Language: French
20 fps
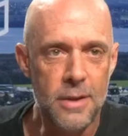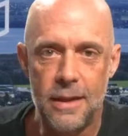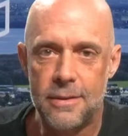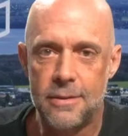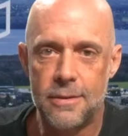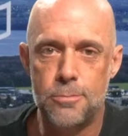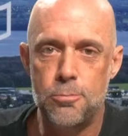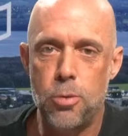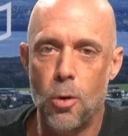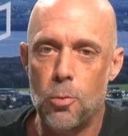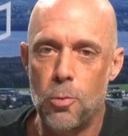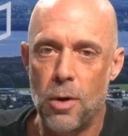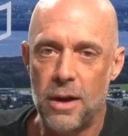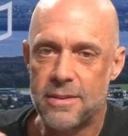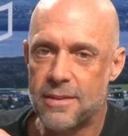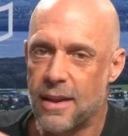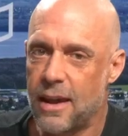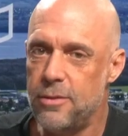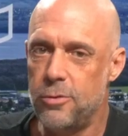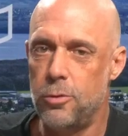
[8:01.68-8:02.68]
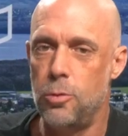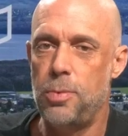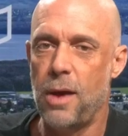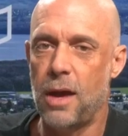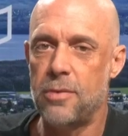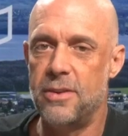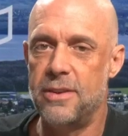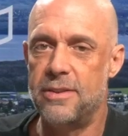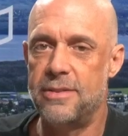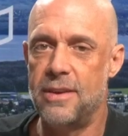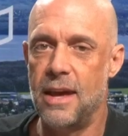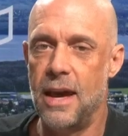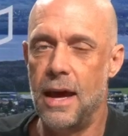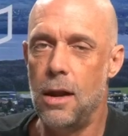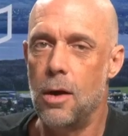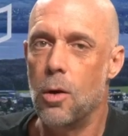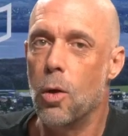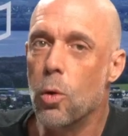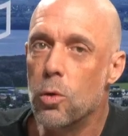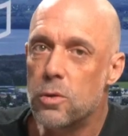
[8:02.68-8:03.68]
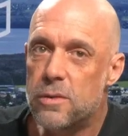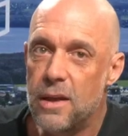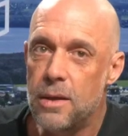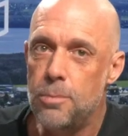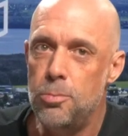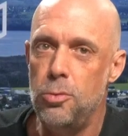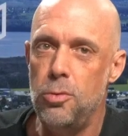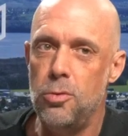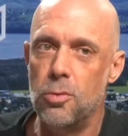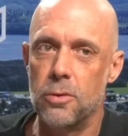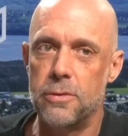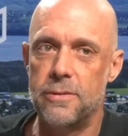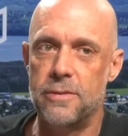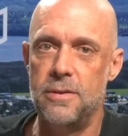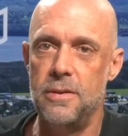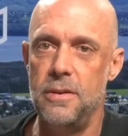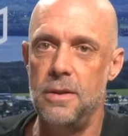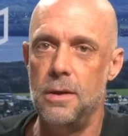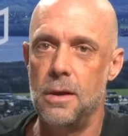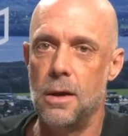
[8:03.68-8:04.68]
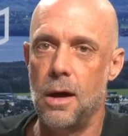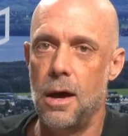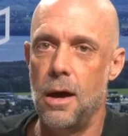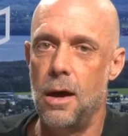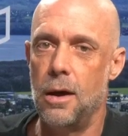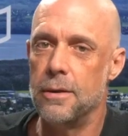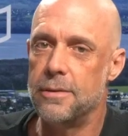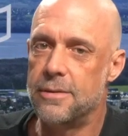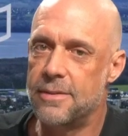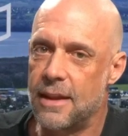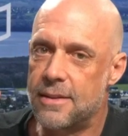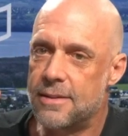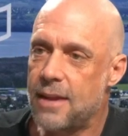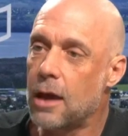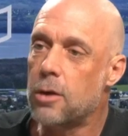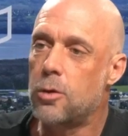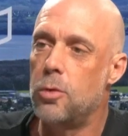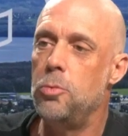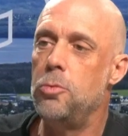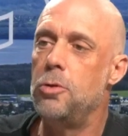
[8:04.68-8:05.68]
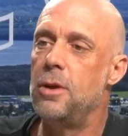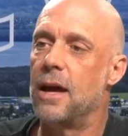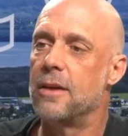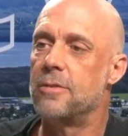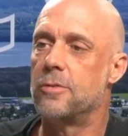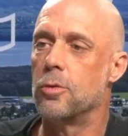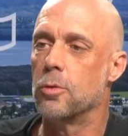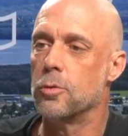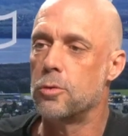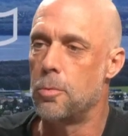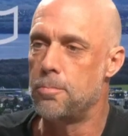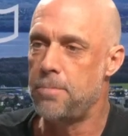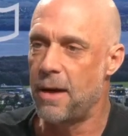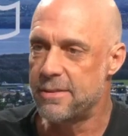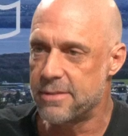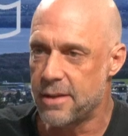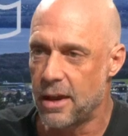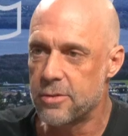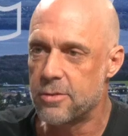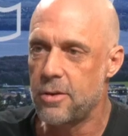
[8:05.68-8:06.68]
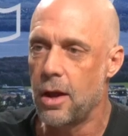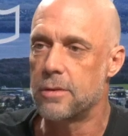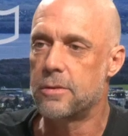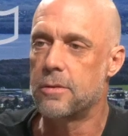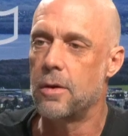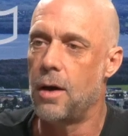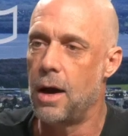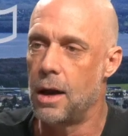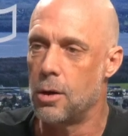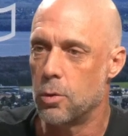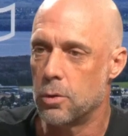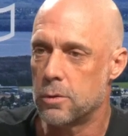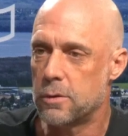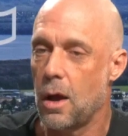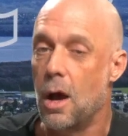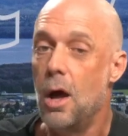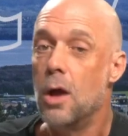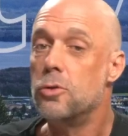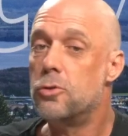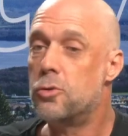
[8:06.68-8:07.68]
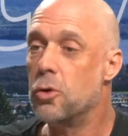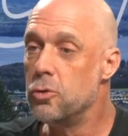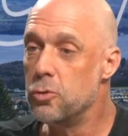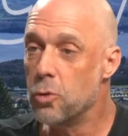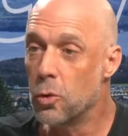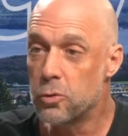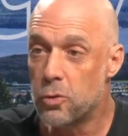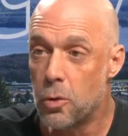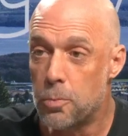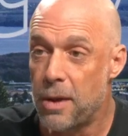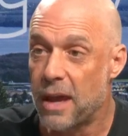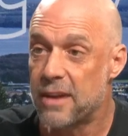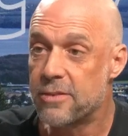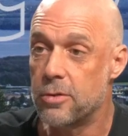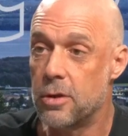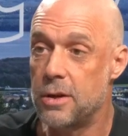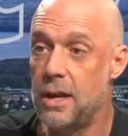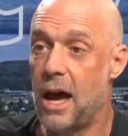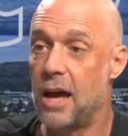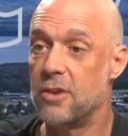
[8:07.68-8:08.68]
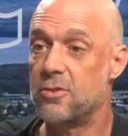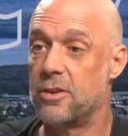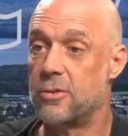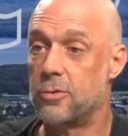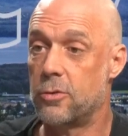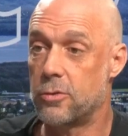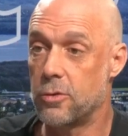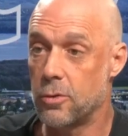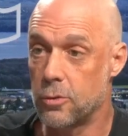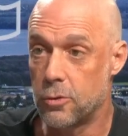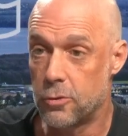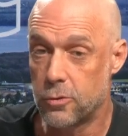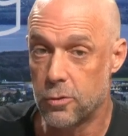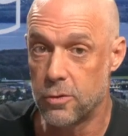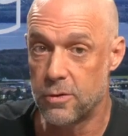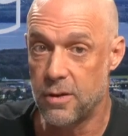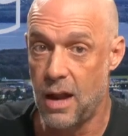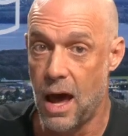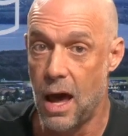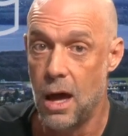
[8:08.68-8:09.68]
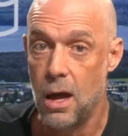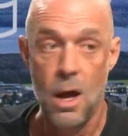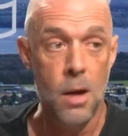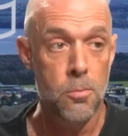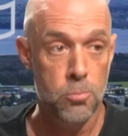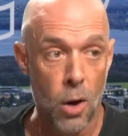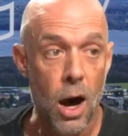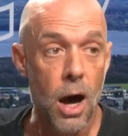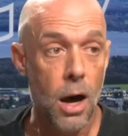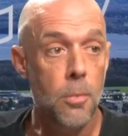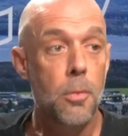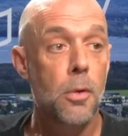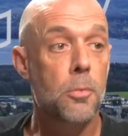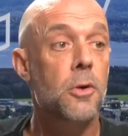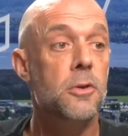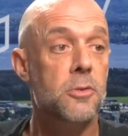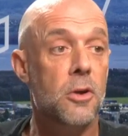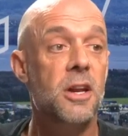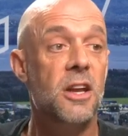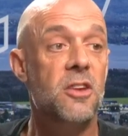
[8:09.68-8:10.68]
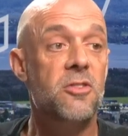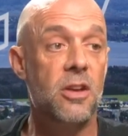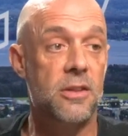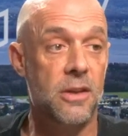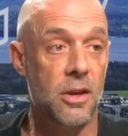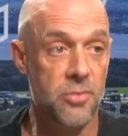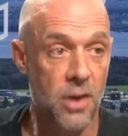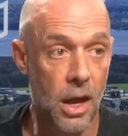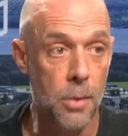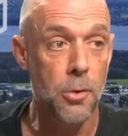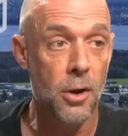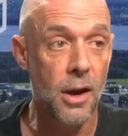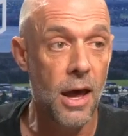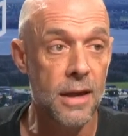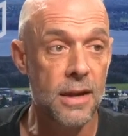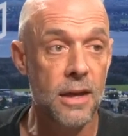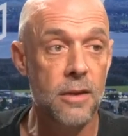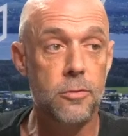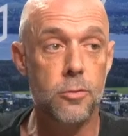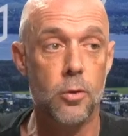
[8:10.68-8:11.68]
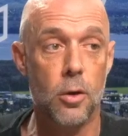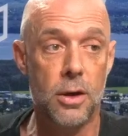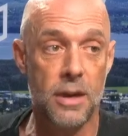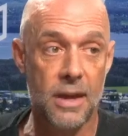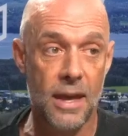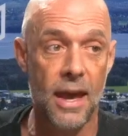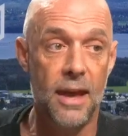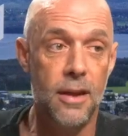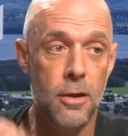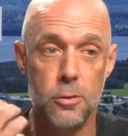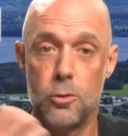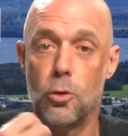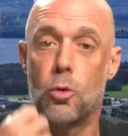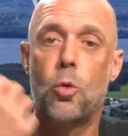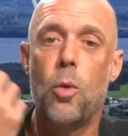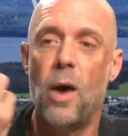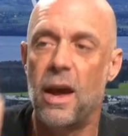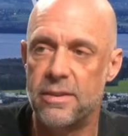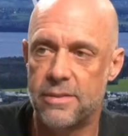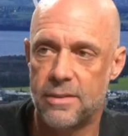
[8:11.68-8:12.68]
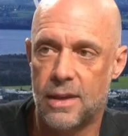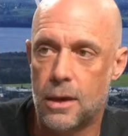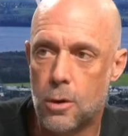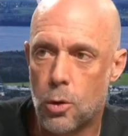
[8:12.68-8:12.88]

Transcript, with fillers: est pour moi très superficiel. Au début aussi, cette accumulation de passages d'un temps à l'autre, de noms de personnages et ce genre de choses-là, moi, à un moment donné, j'étais vraiment largué sur de quoi est-ce qui